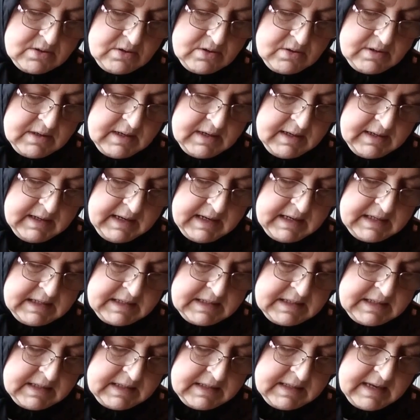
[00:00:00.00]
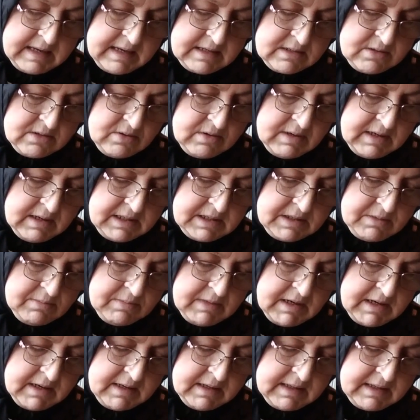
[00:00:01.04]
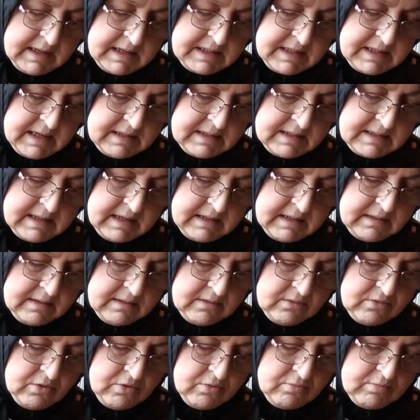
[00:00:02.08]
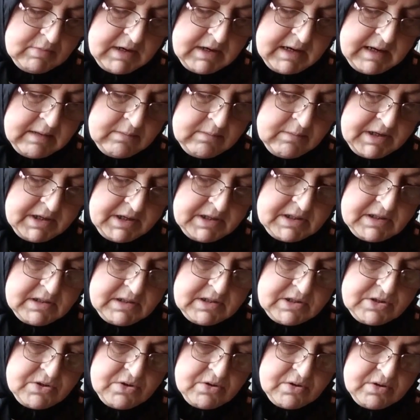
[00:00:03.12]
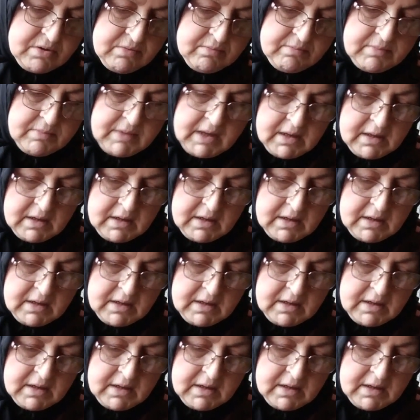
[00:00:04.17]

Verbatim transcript: sonra, geliştikten sonra. Şimdi arkadaşlar sağlık tohumları almaya çalışıyorum.